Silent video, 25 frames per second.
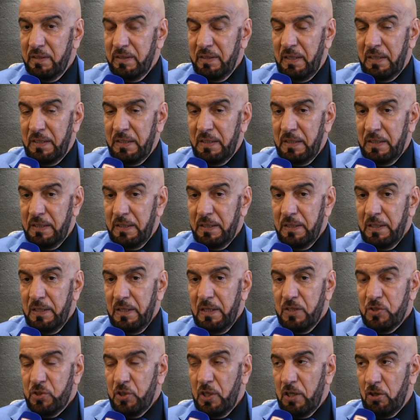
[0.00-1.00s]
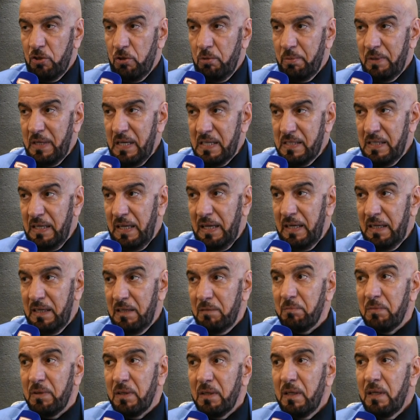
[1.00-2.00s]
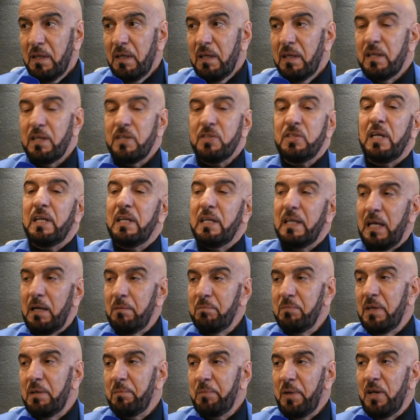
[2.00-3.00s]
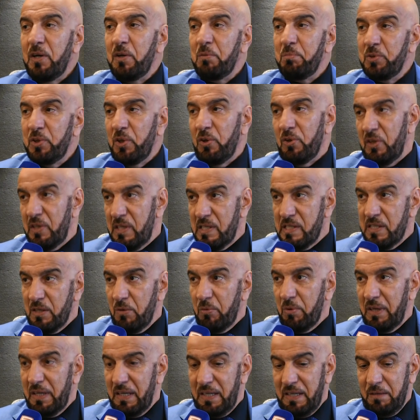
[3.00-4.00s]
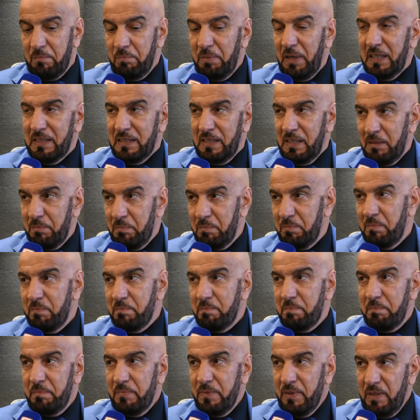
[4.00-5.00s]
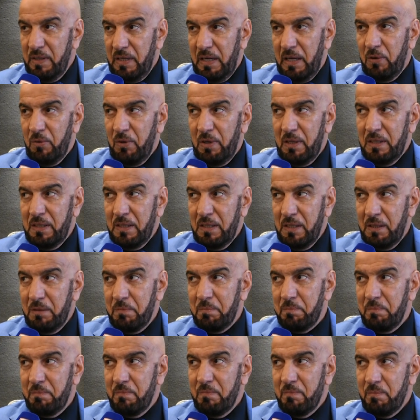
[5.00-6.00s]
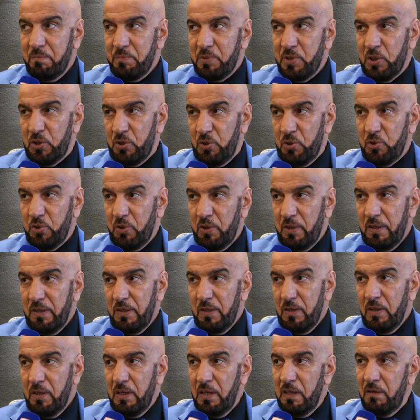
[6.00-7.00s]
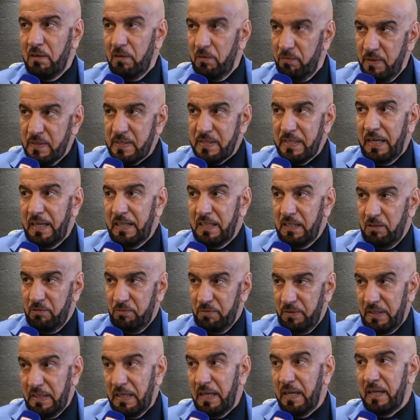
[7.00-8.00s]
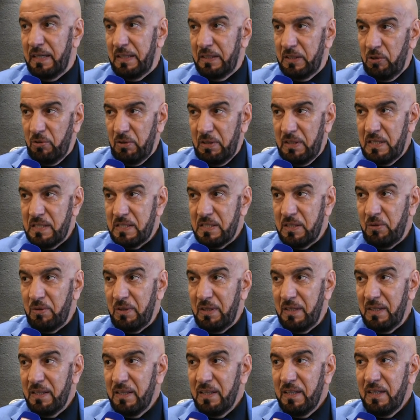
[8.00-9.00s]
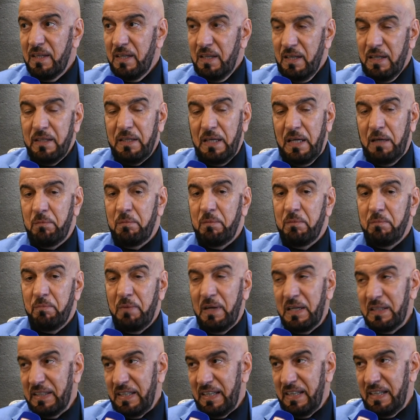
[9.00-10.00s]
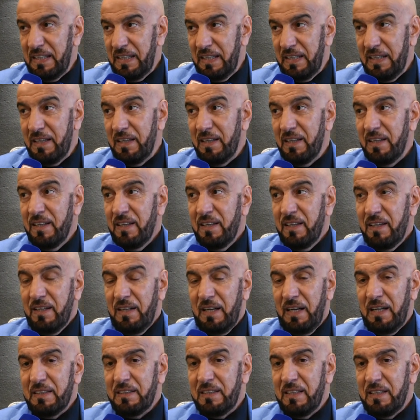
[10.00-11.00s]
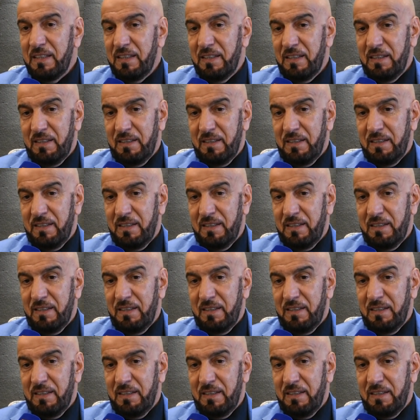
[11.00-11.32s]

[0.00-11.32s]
يعني شاركوا بكاس العالم رجعنا لعبنا معاهم بالدوري الاسيويه بعدها حوالي ست اشهر فزنا عليهم في نهائي الدوري الاسيويه نعم ما التقينا هنا حتى